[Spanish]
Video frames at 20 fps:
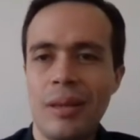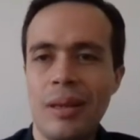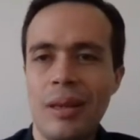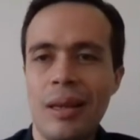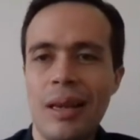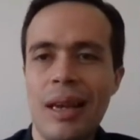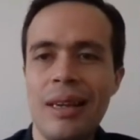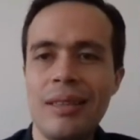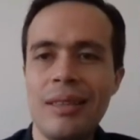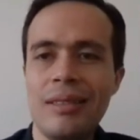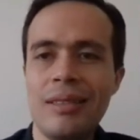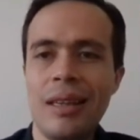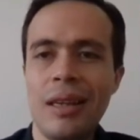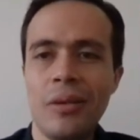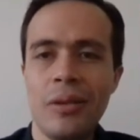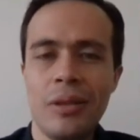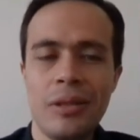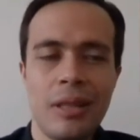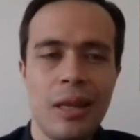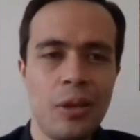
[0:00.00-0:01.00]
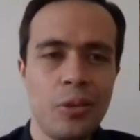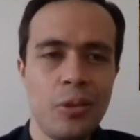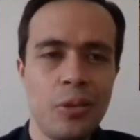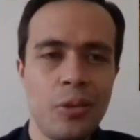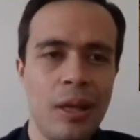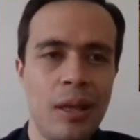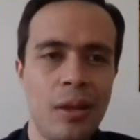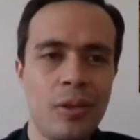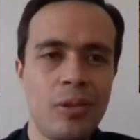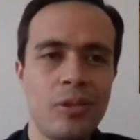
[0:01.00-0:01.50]
eh, al estilo de Estados
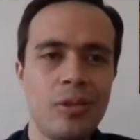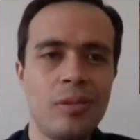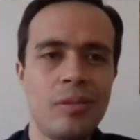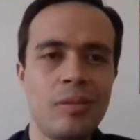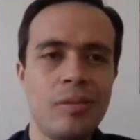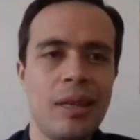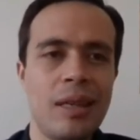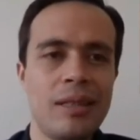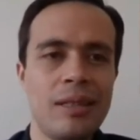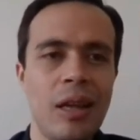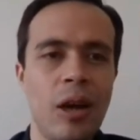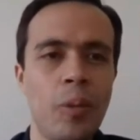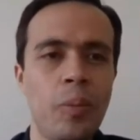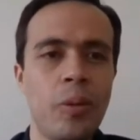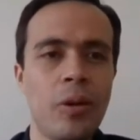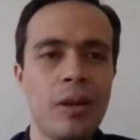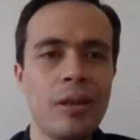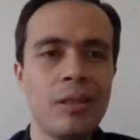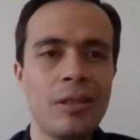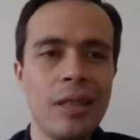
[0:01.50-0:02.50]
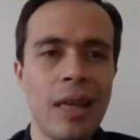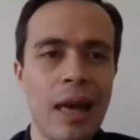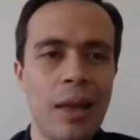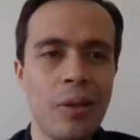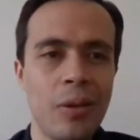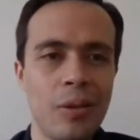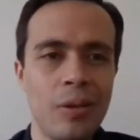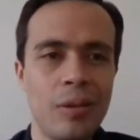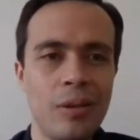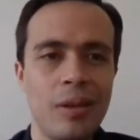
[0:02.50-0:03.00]
Unidos, estado por
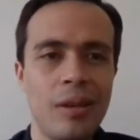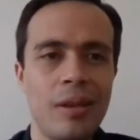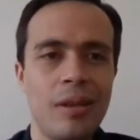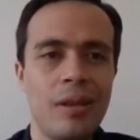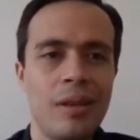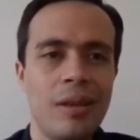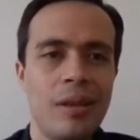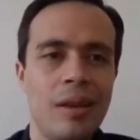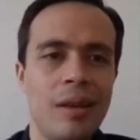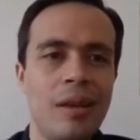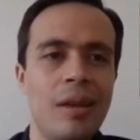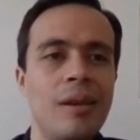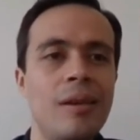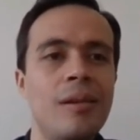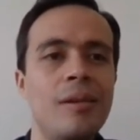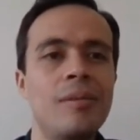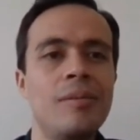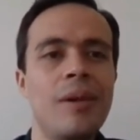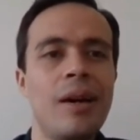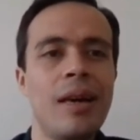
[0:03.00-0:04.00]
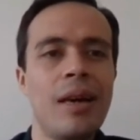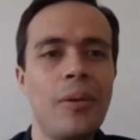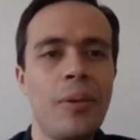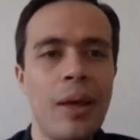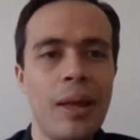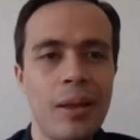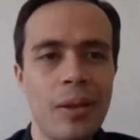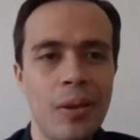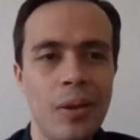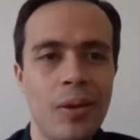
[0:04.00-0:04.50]
estado, eh, vaya
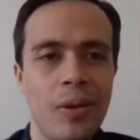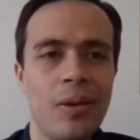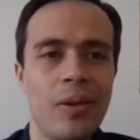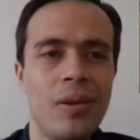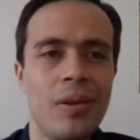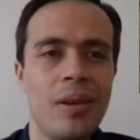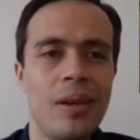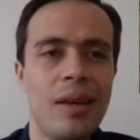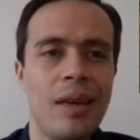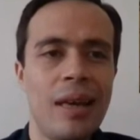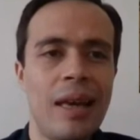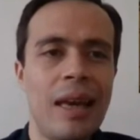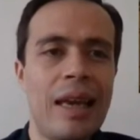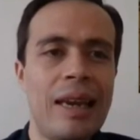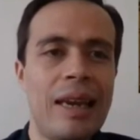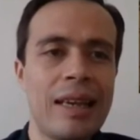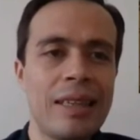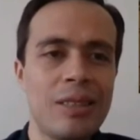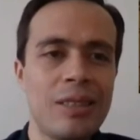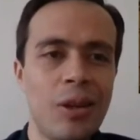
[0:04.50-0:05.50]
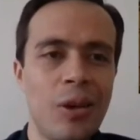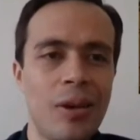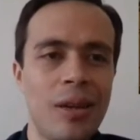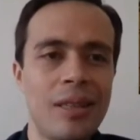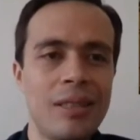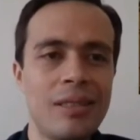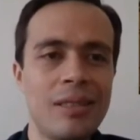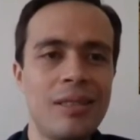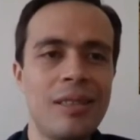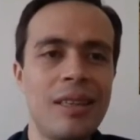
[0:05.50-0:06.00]
viendo
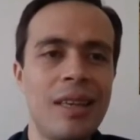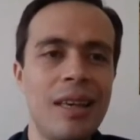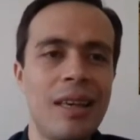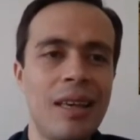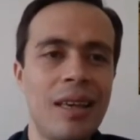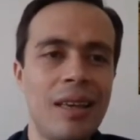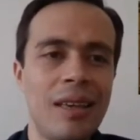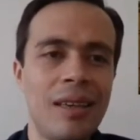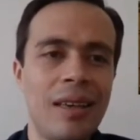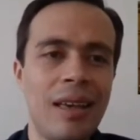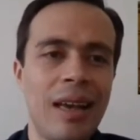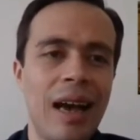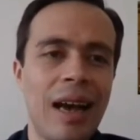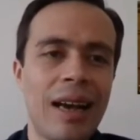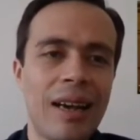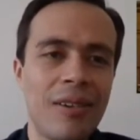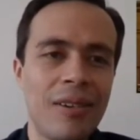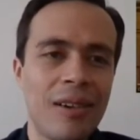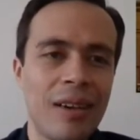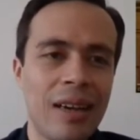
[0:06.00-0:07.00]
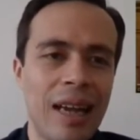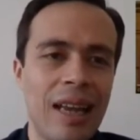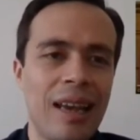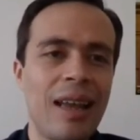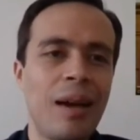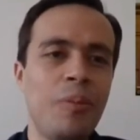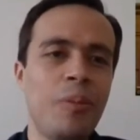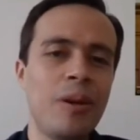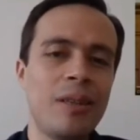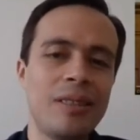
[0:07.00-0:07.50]
elecciones y a qué
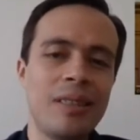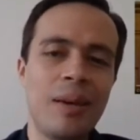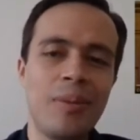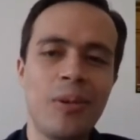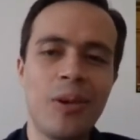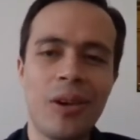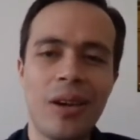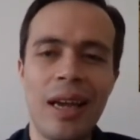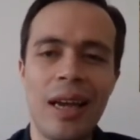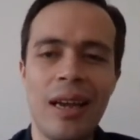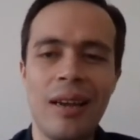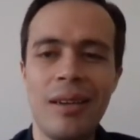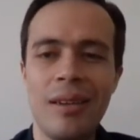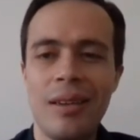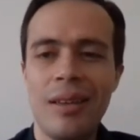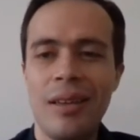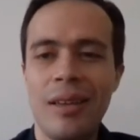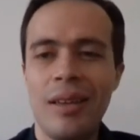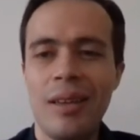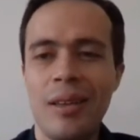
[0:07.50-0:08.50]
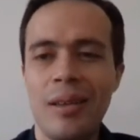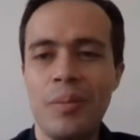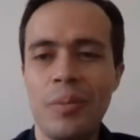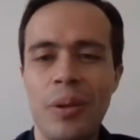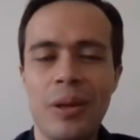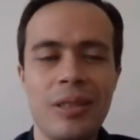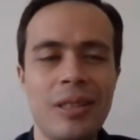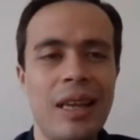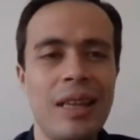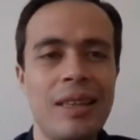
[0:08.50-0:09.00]
le apuesta Monreal,
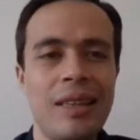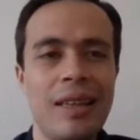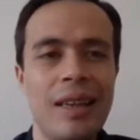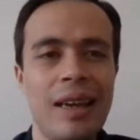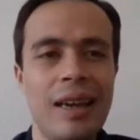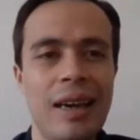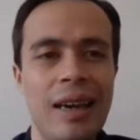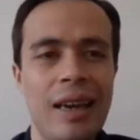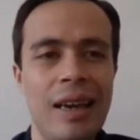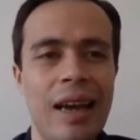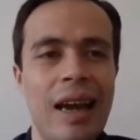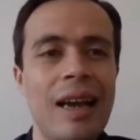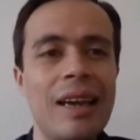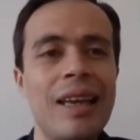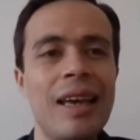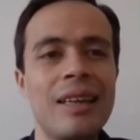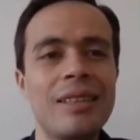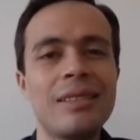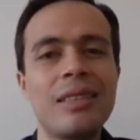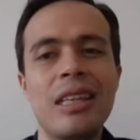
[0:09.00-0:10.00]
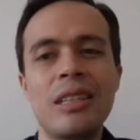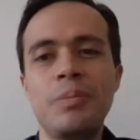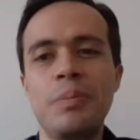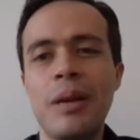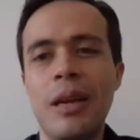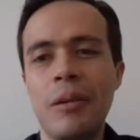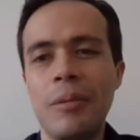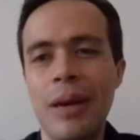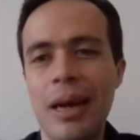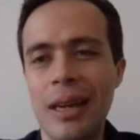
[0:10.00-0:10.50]
pues a tejer alianzas
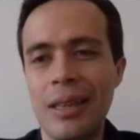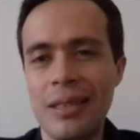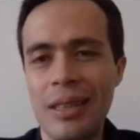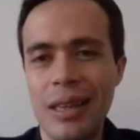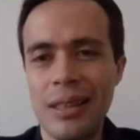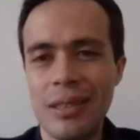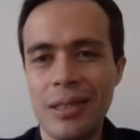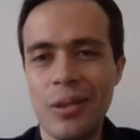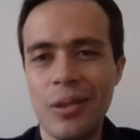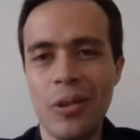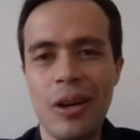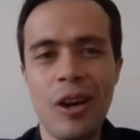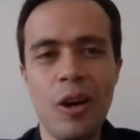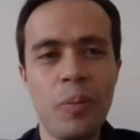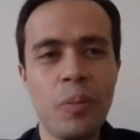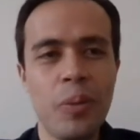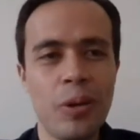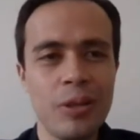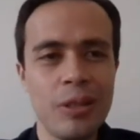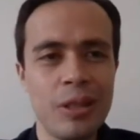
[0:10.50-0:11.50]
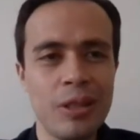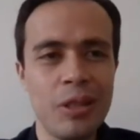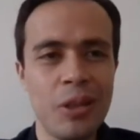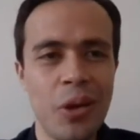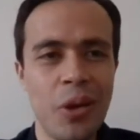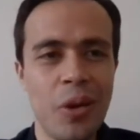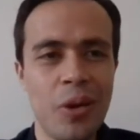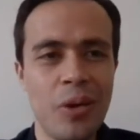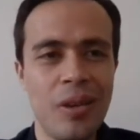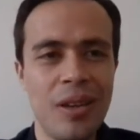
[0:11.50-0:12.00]
perversas con la
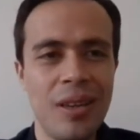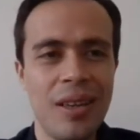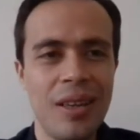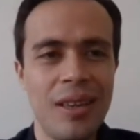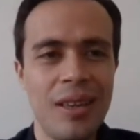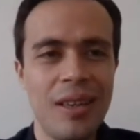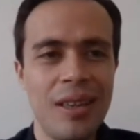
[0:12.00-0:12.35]
oposición